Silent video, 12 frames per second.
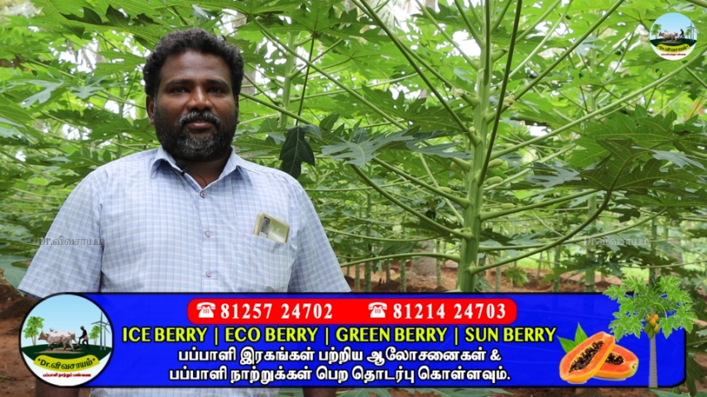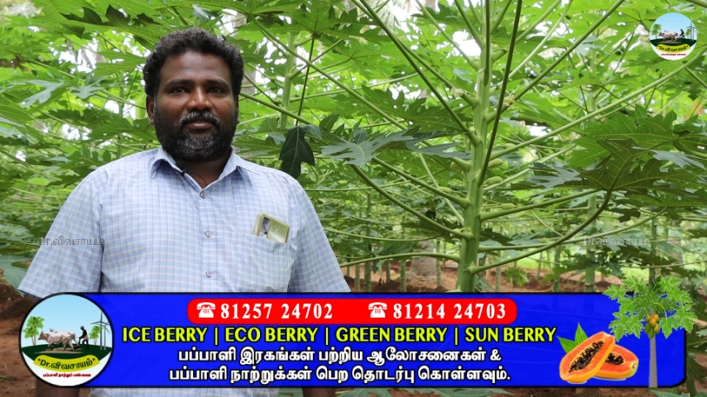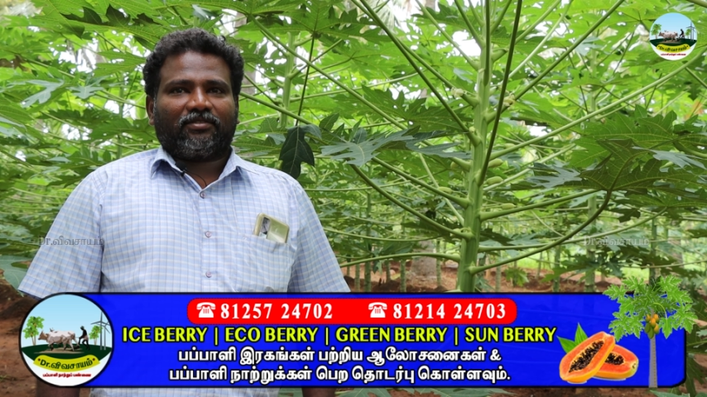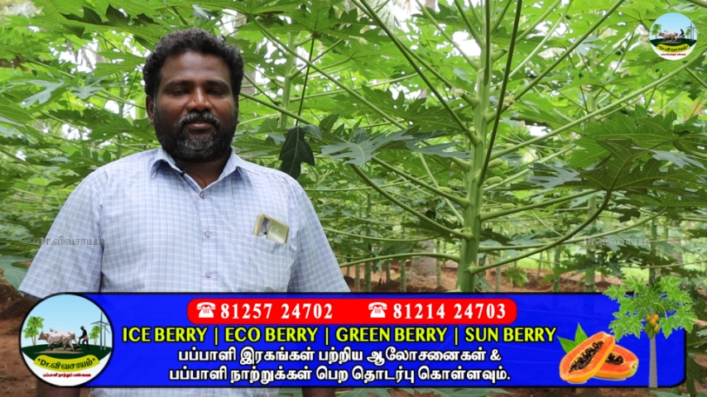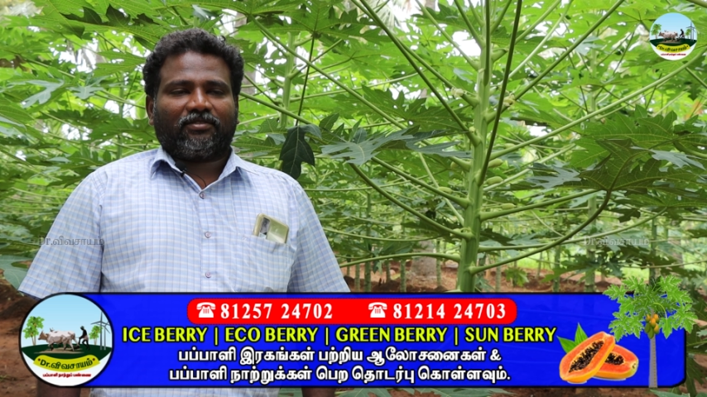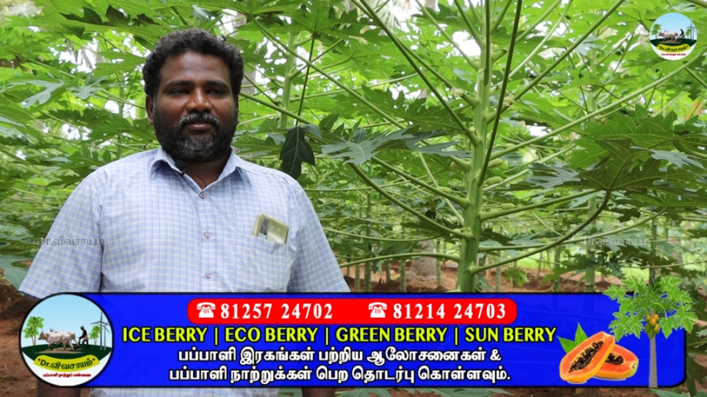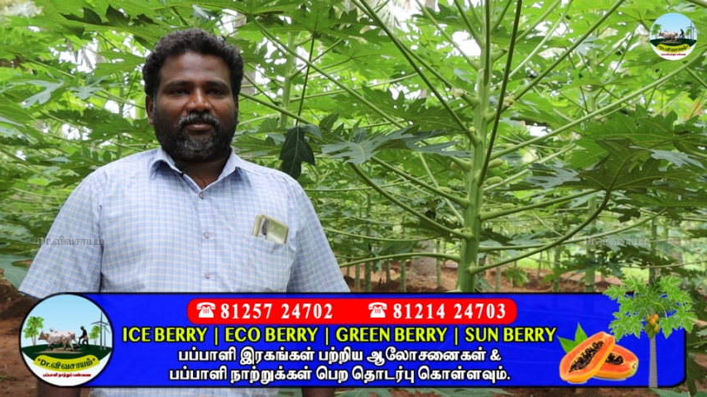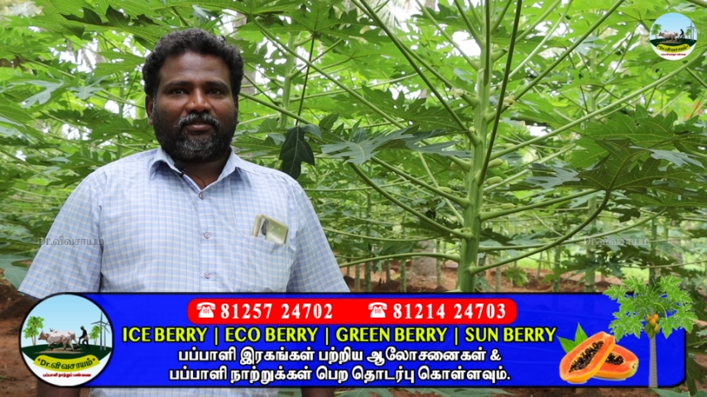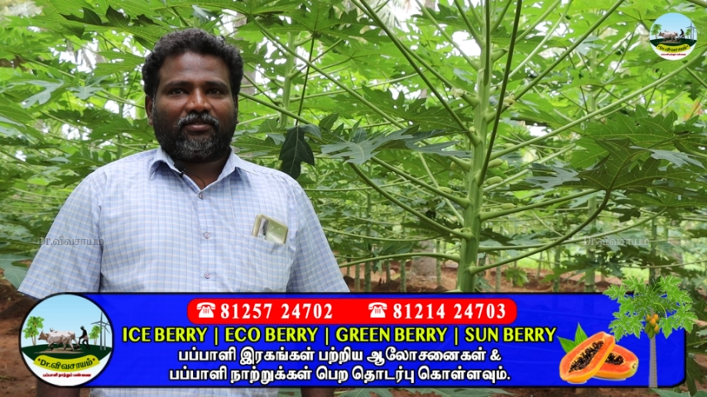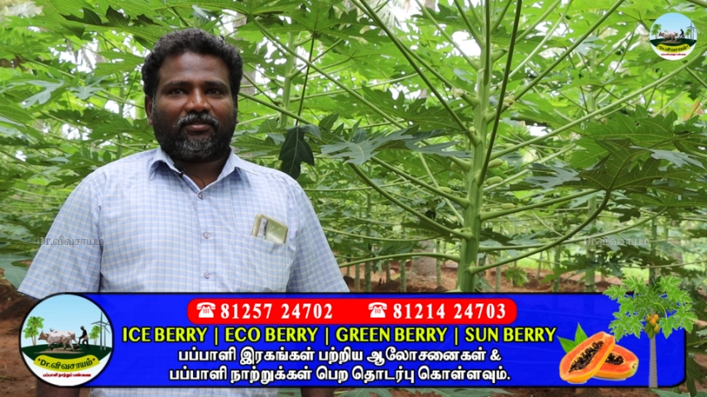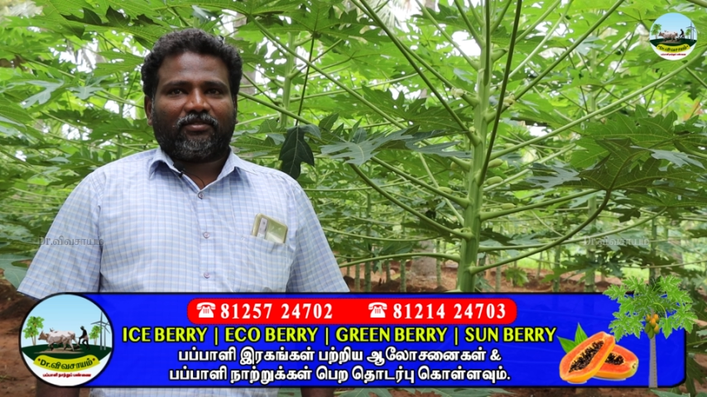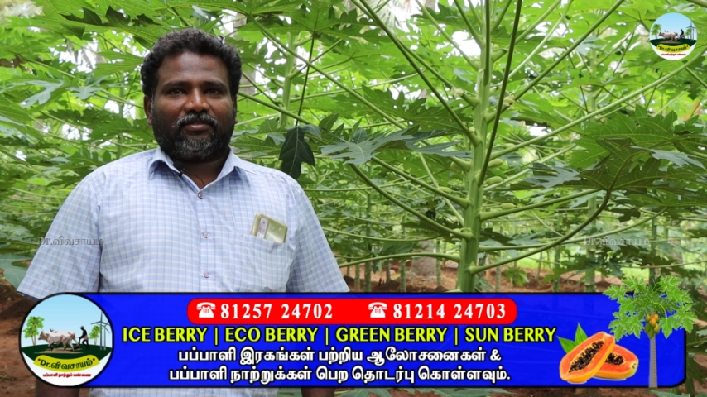நீங்கள் வந்து
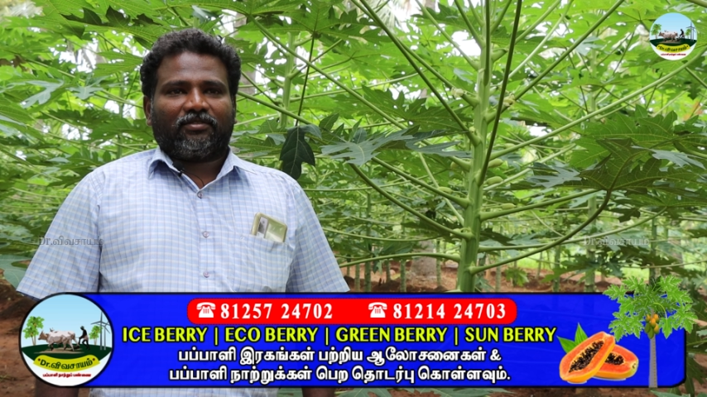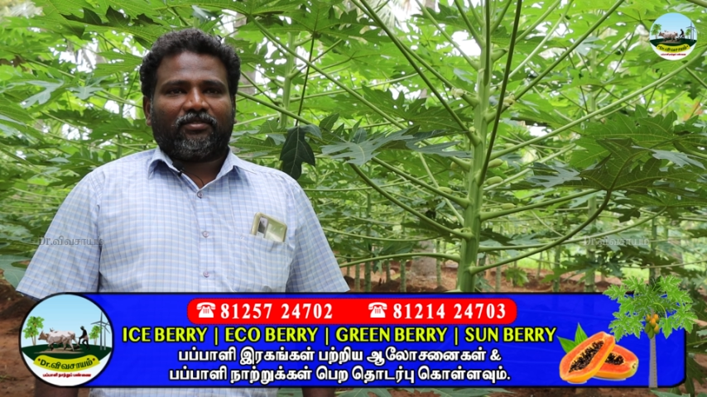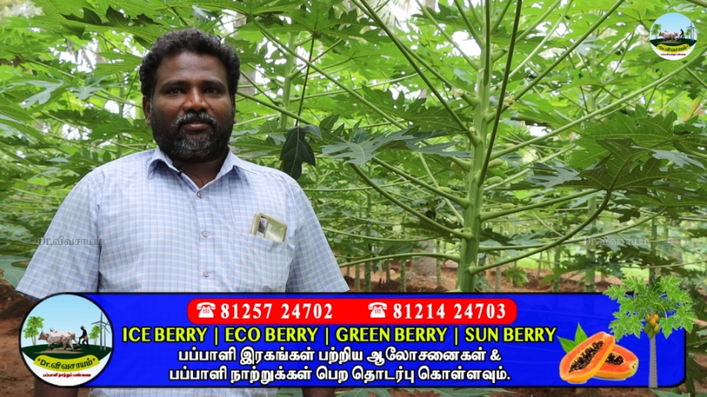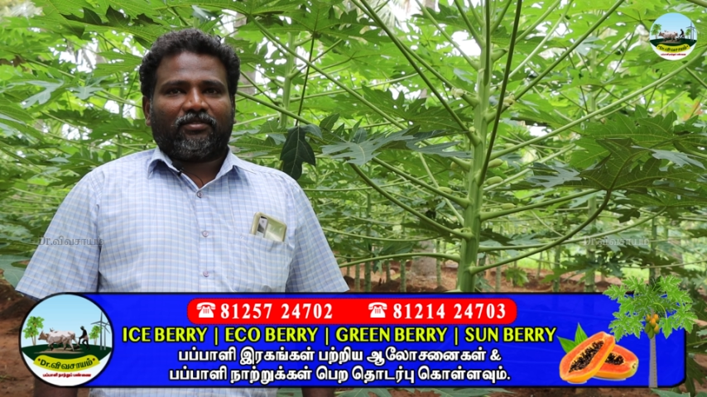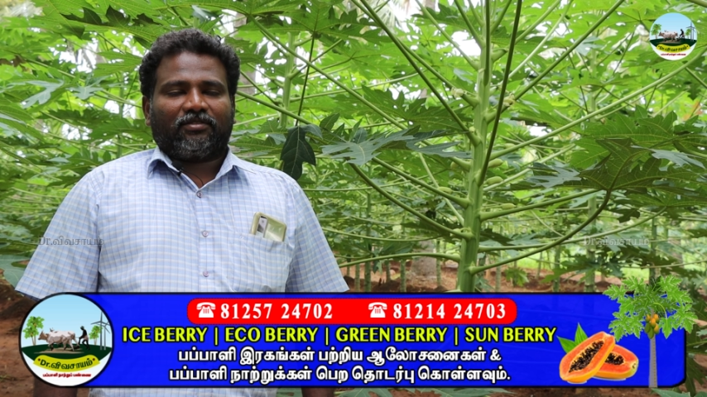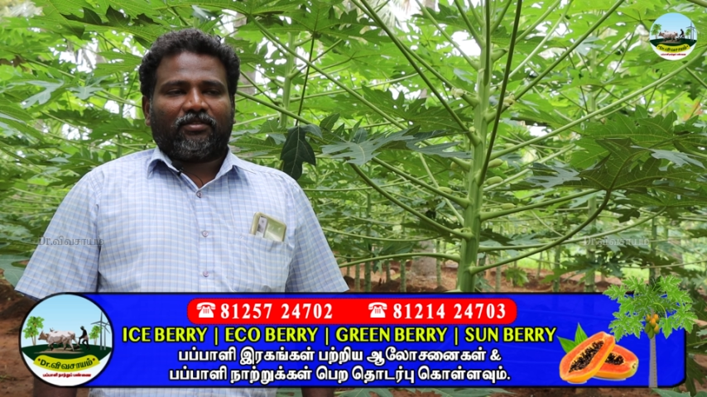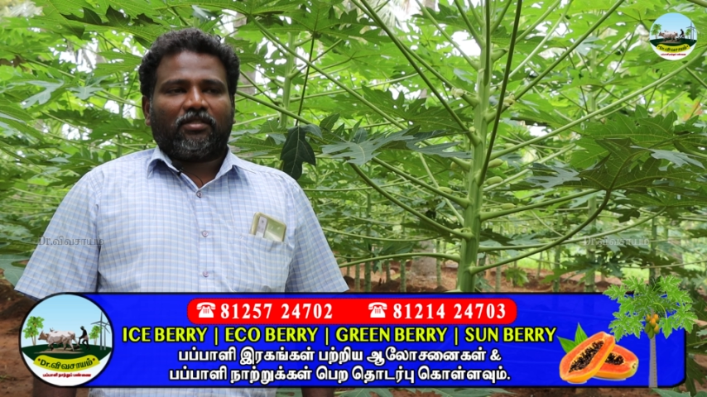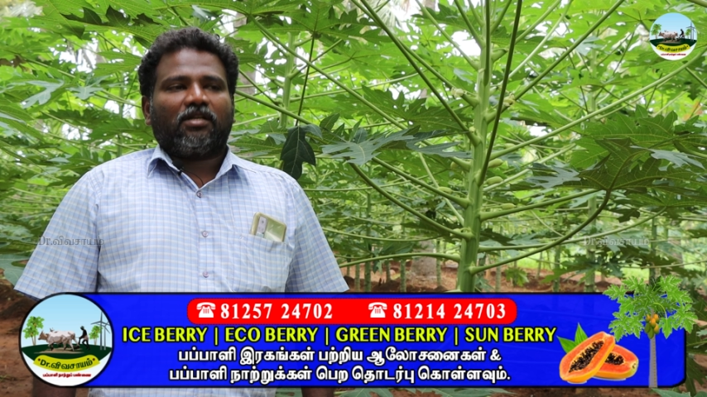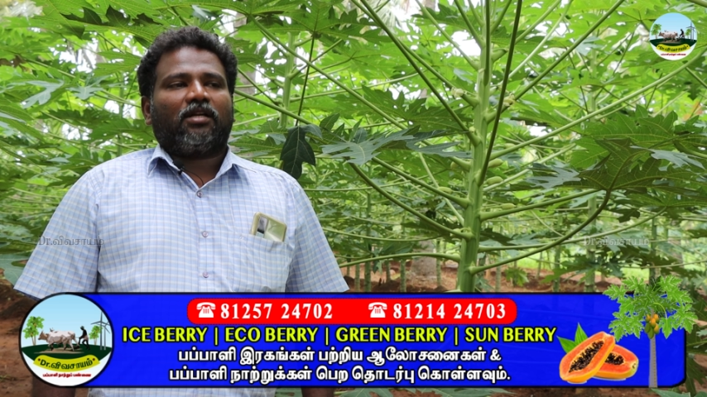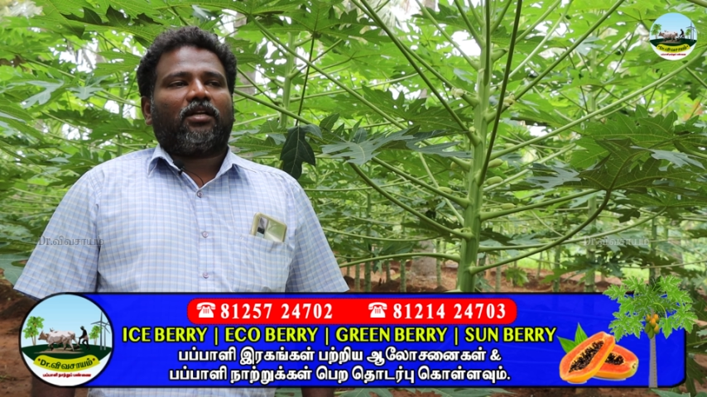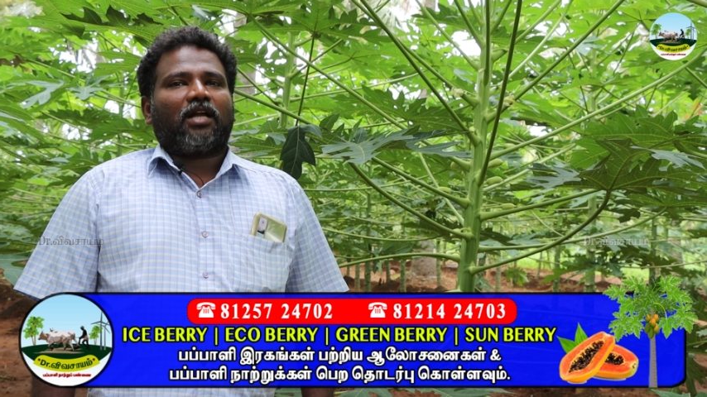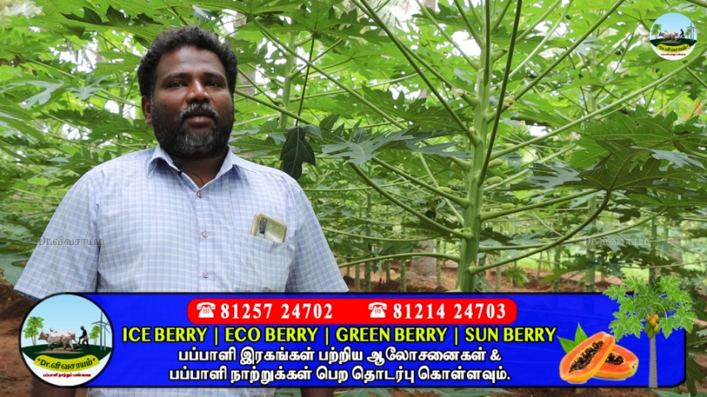வளர்த்துனீங்க எப்படி
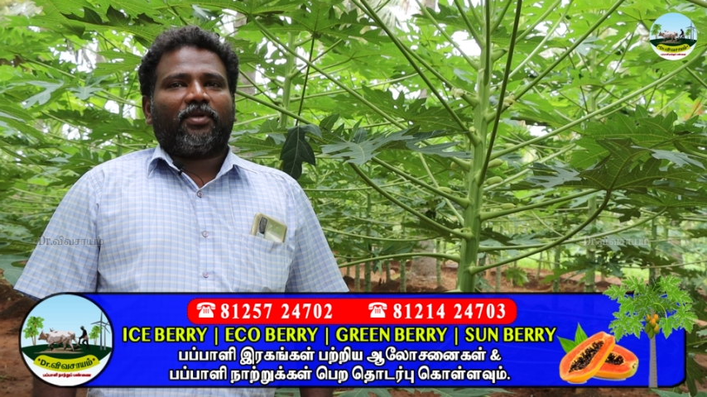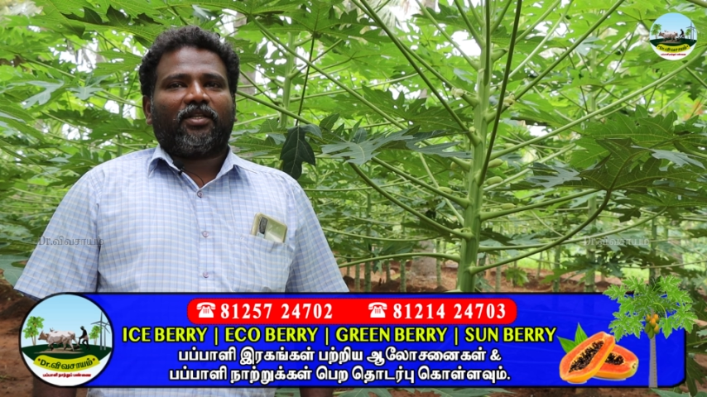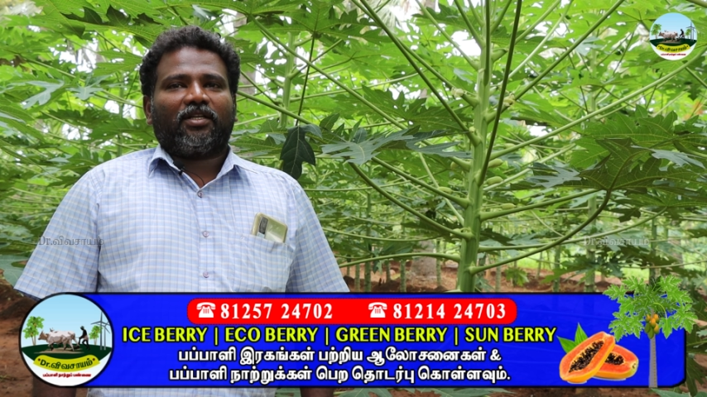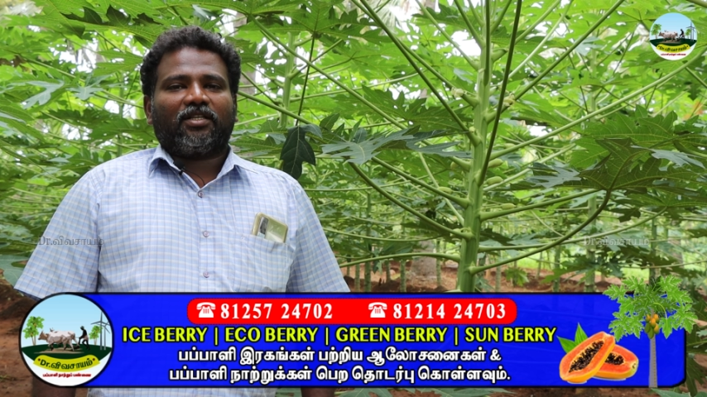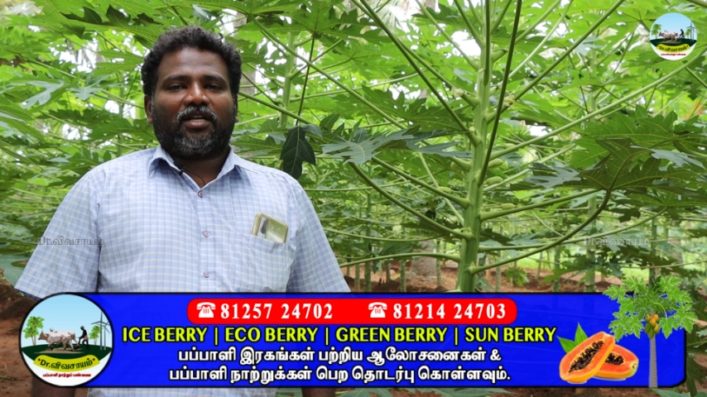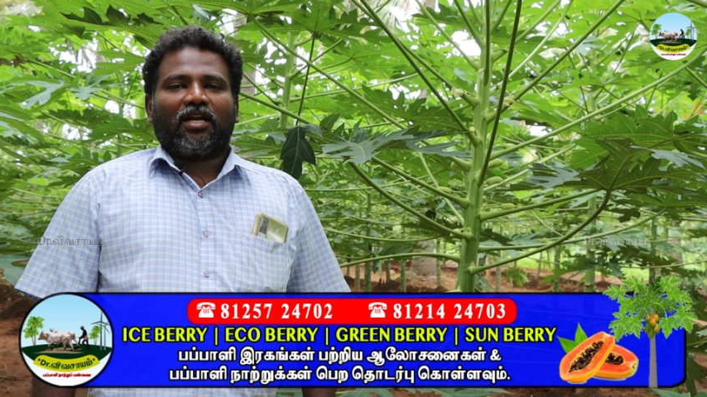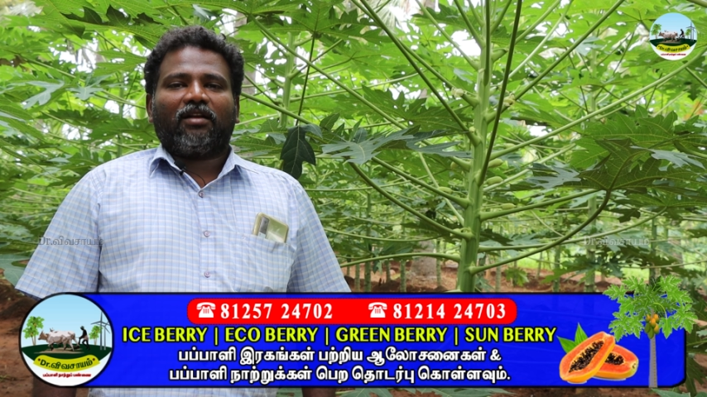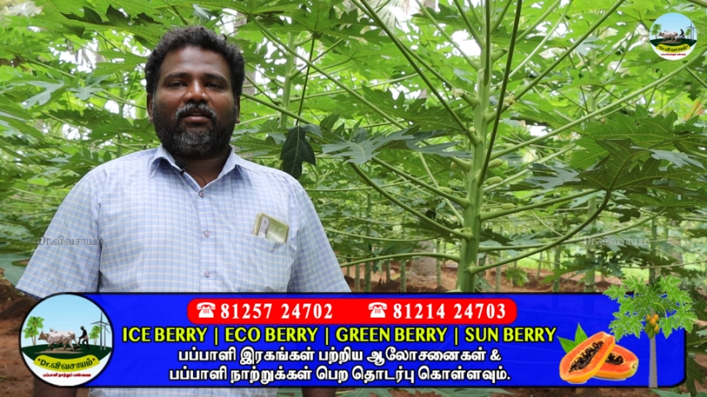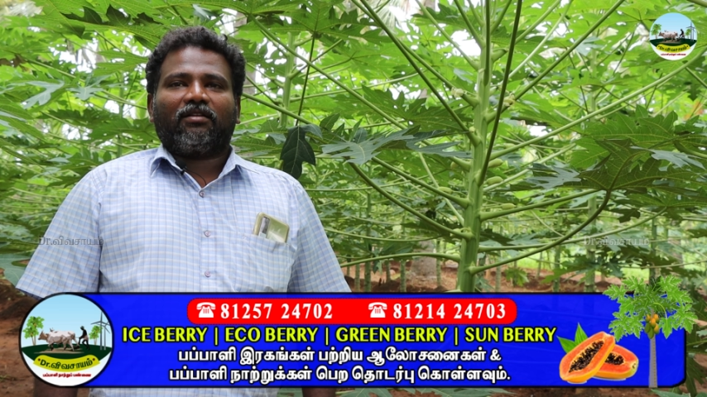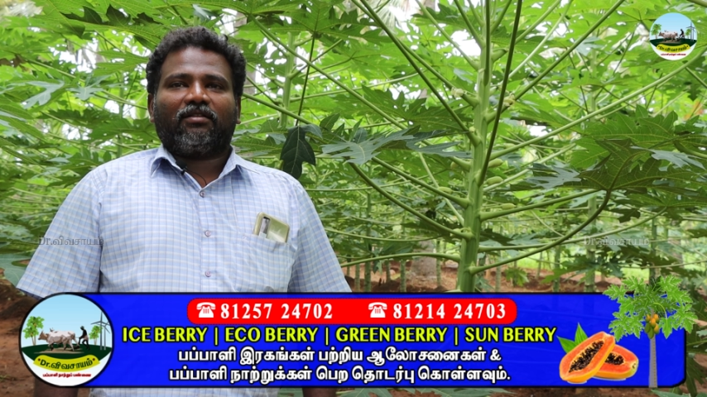எடுத்து நாற்பத்தஞ்சு நாள்